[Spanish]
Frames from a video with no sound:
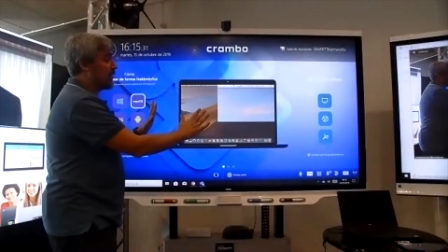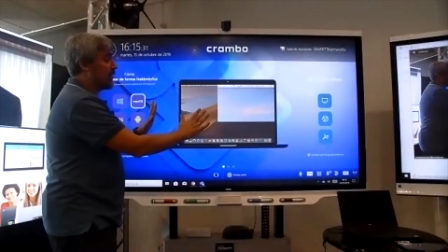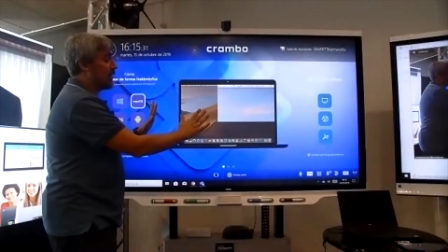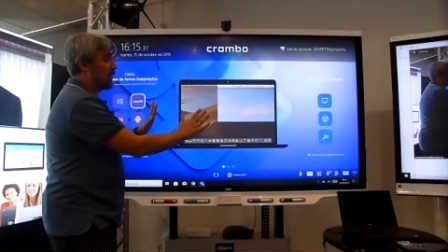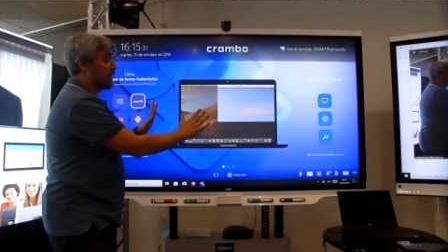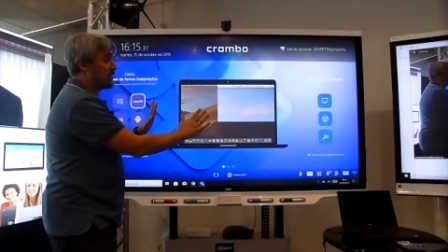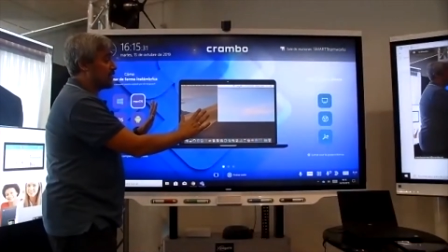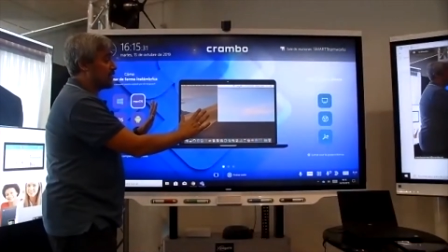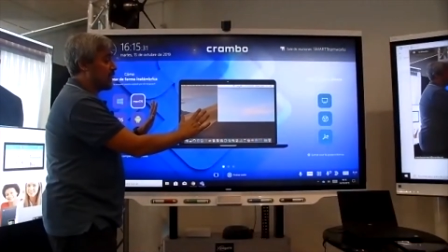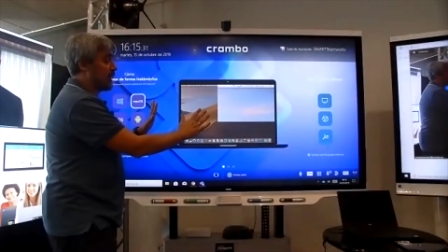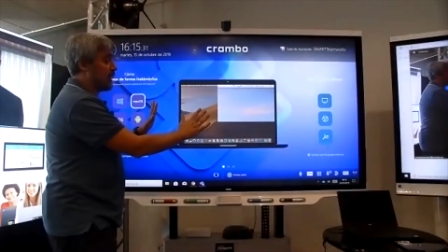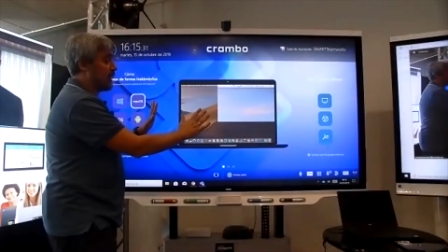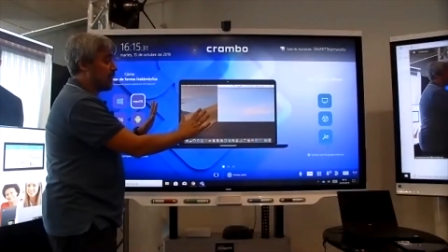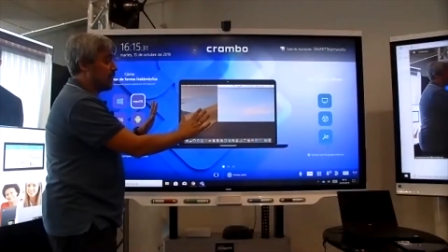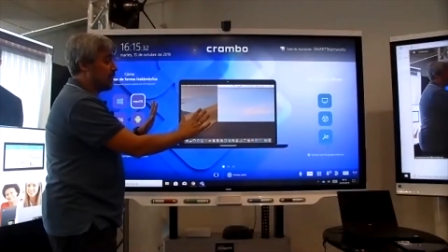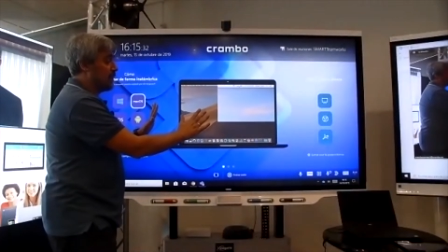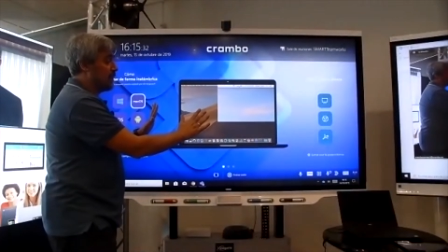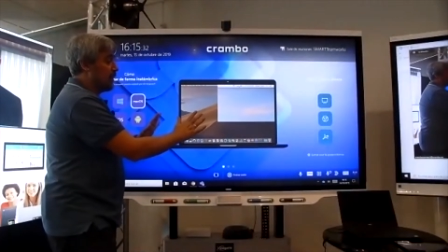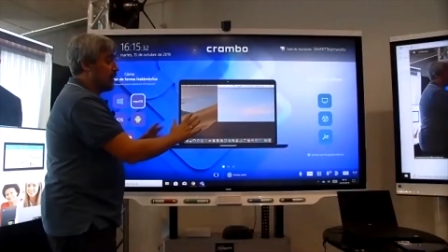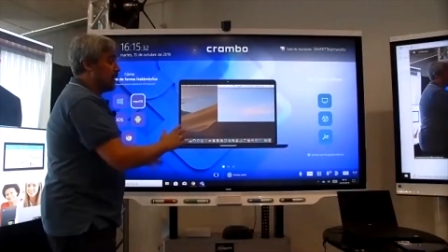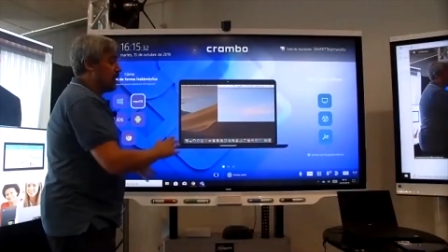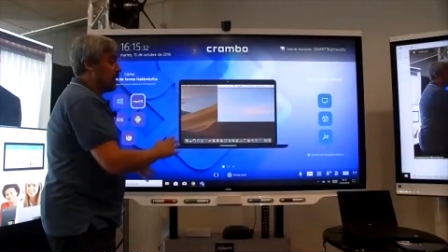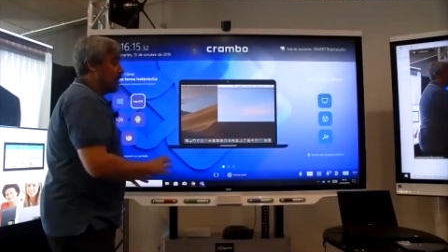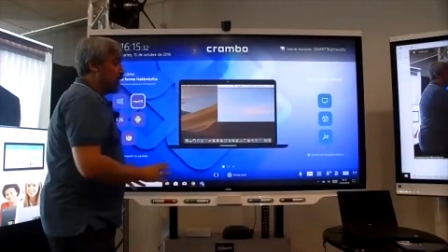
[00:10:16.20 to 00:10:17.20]
en la sala.
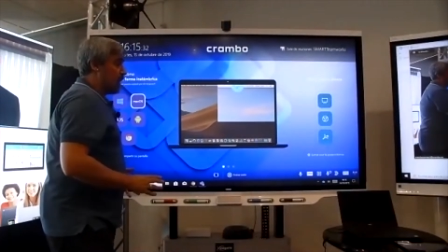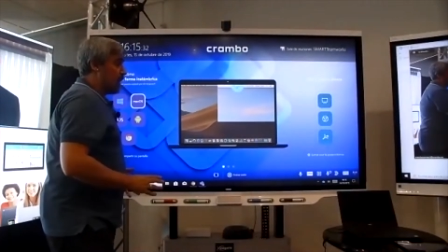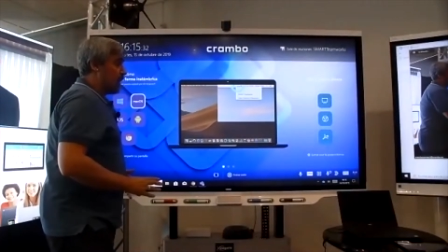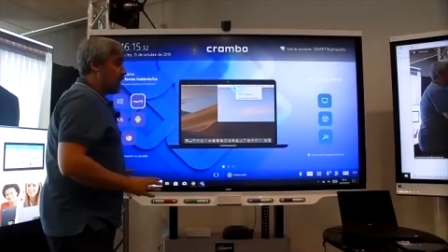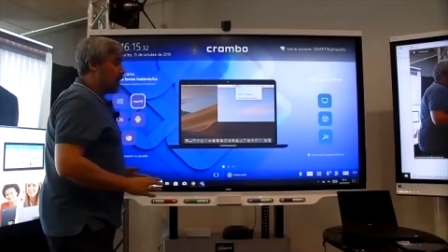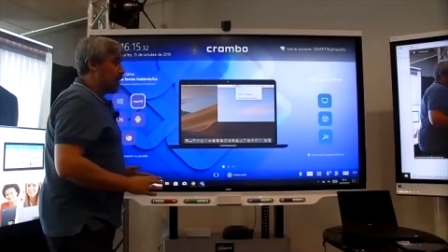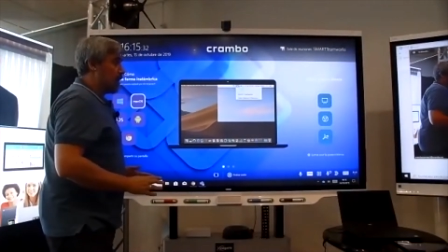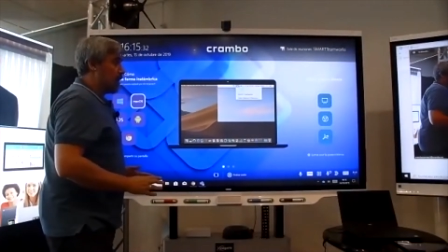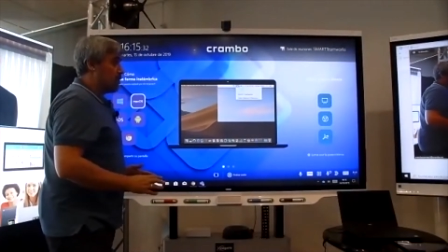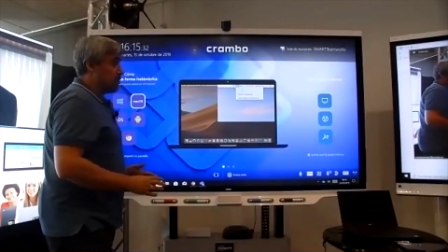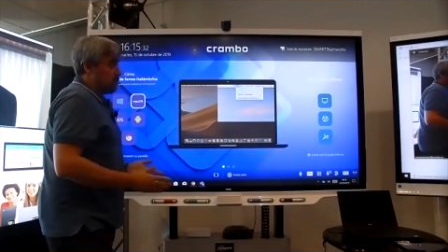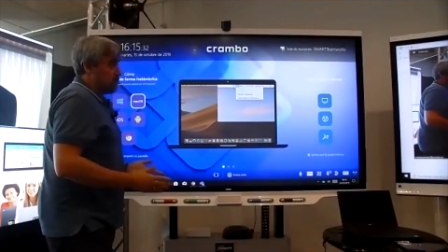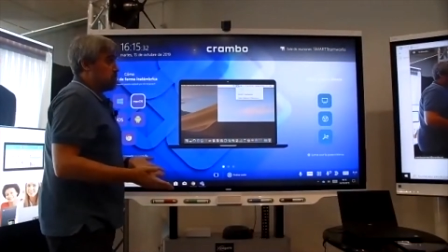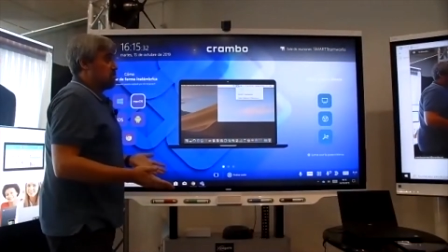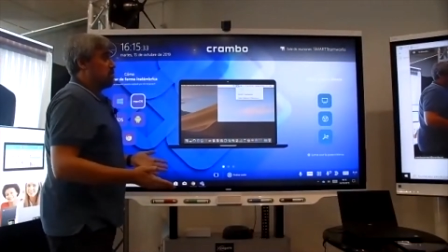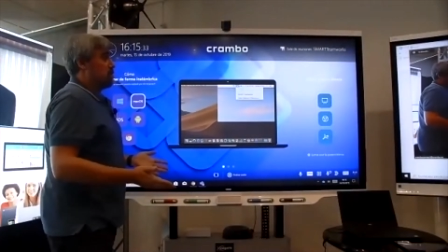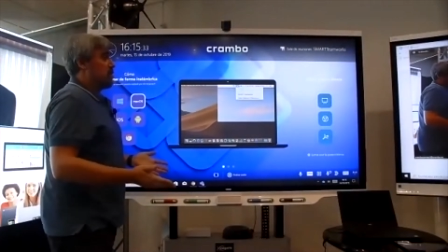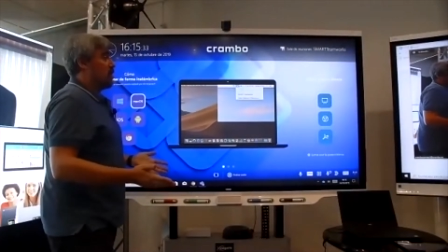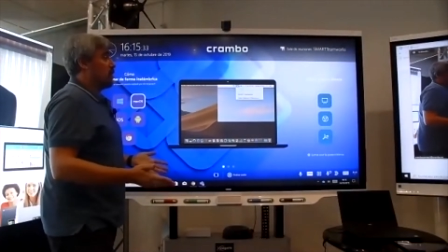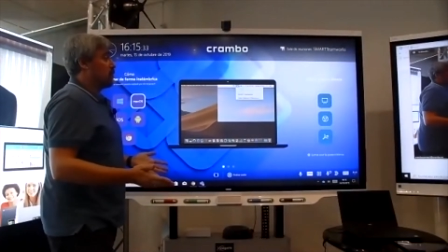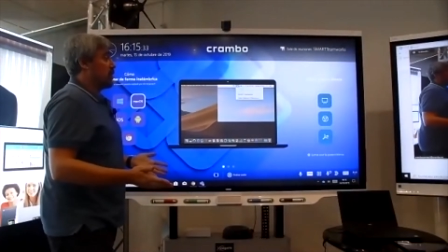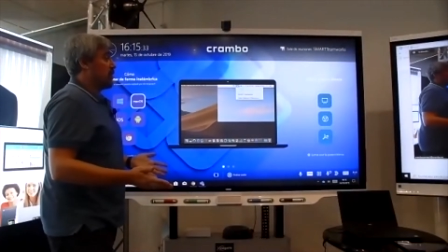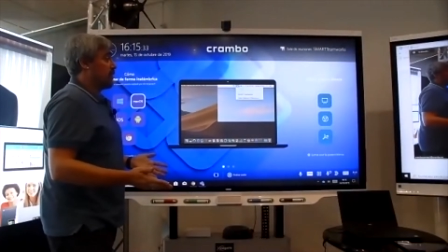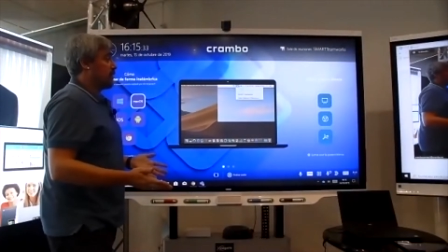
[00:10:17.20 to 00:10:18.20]
Eh,
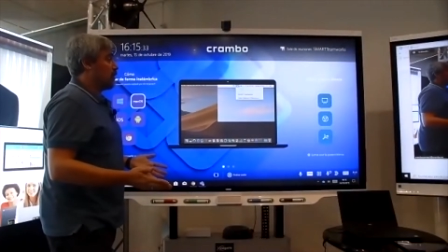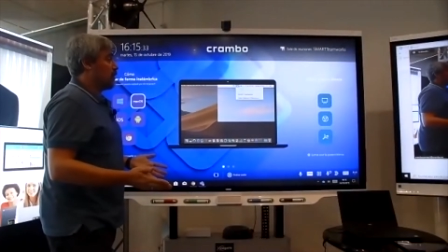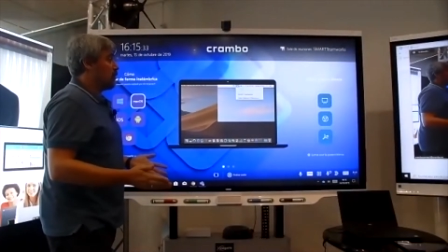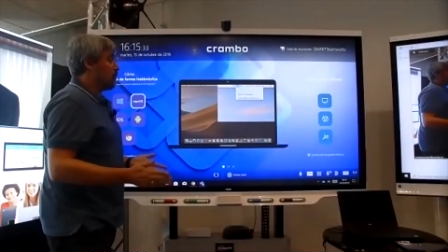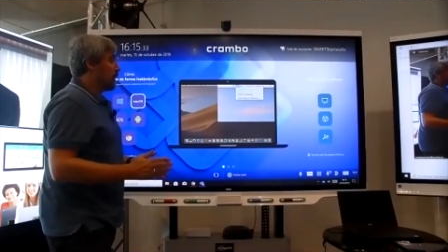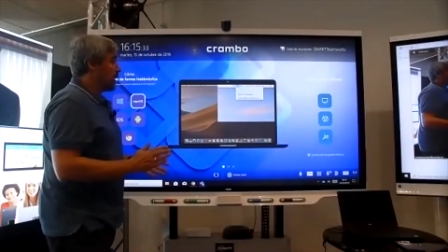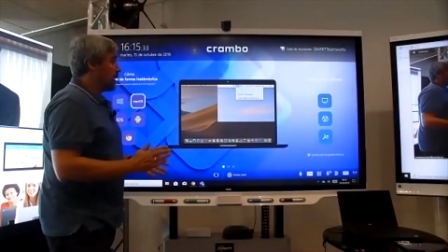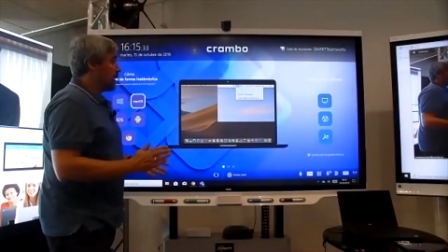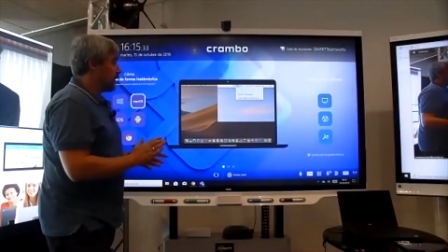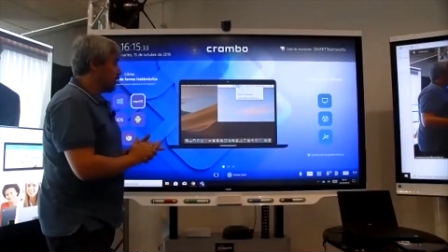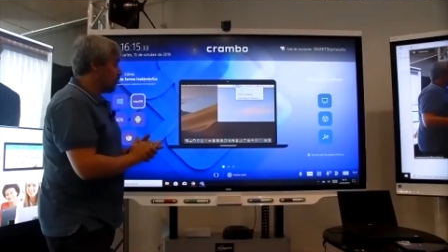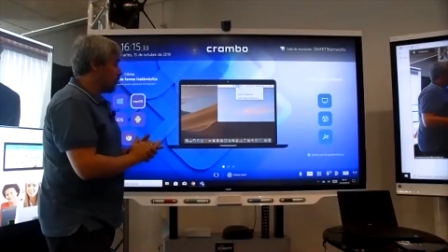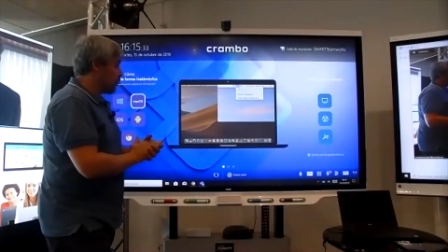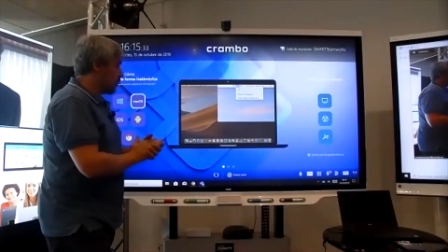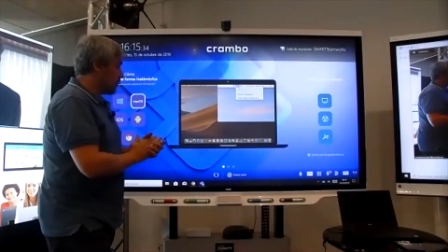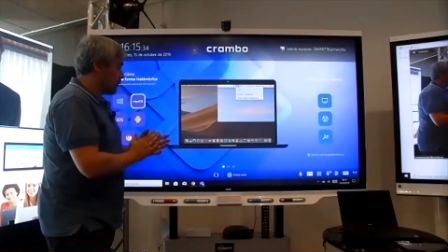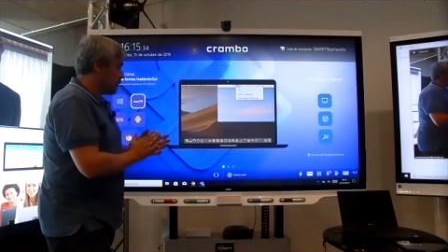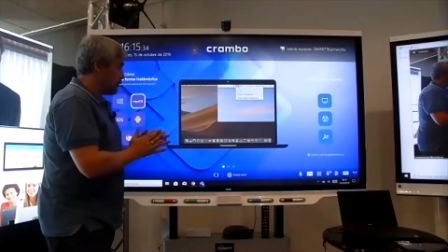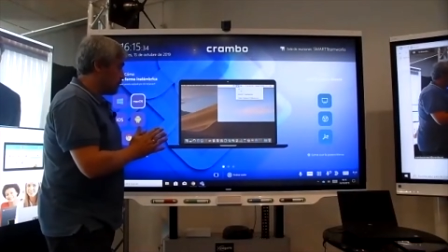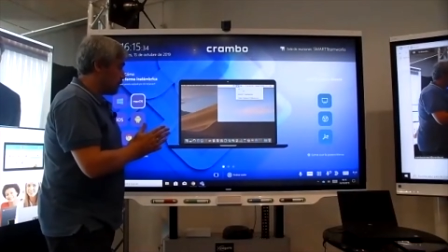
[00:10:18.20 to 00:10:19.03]
vamos a hacerlo práctico, ¿no?